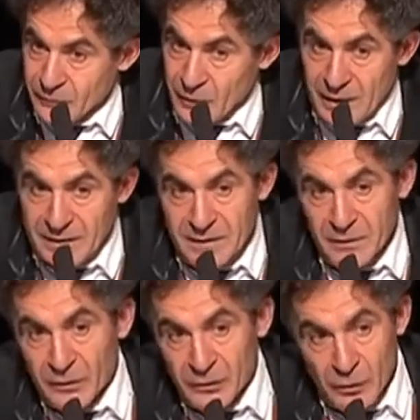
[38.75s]
Voilà, qui
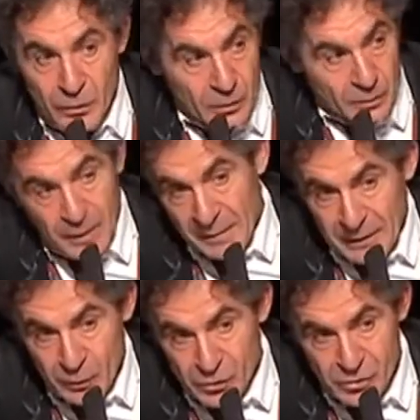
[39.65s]
entre par la
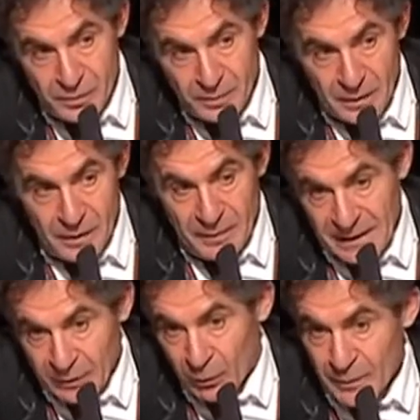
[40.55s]
gauche, par,
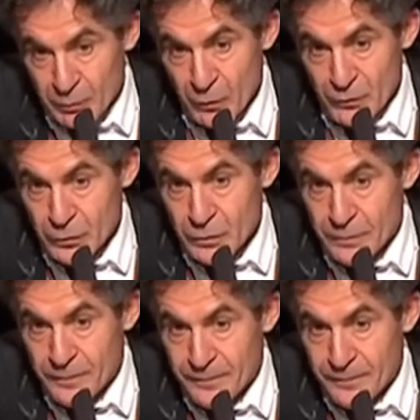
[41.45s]
la droite pour vous.